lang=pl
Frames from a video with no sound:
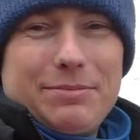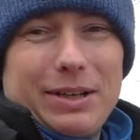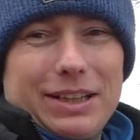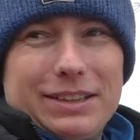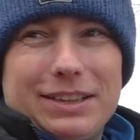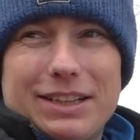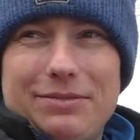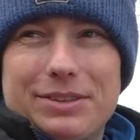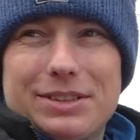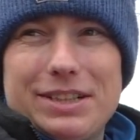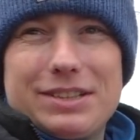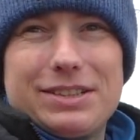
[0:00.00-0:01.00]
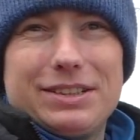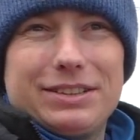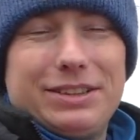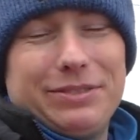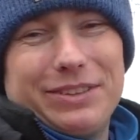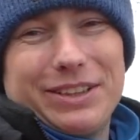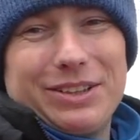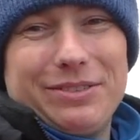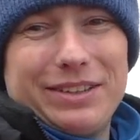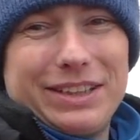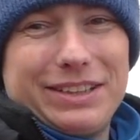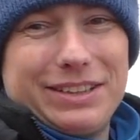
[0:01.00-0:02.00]
parę ciekawych rzeczy, gdzie
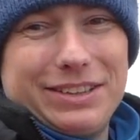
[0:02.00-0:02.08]
wędkować,